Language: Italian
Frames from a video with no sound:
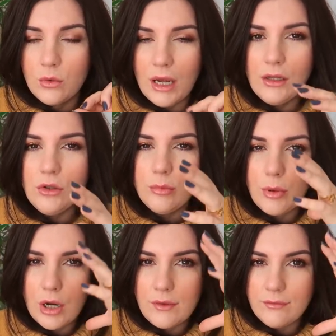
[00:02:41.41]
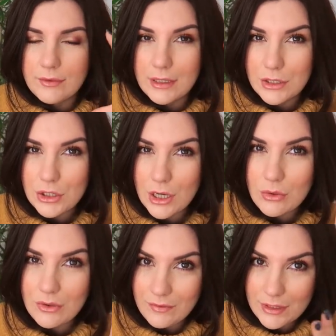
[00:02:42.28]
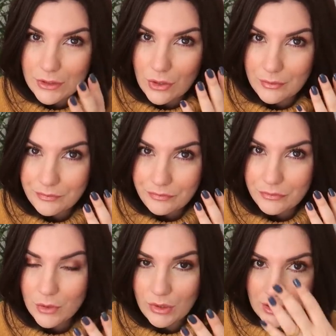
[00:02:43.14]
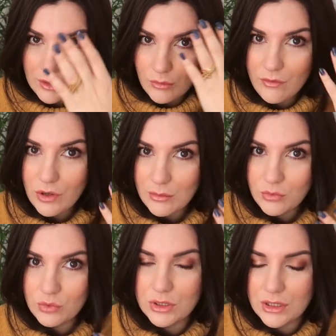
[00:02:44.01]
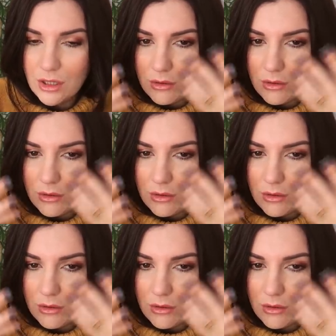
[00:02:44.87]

quando poi eh, sciacquo il viso quindi rimuovo la mousse,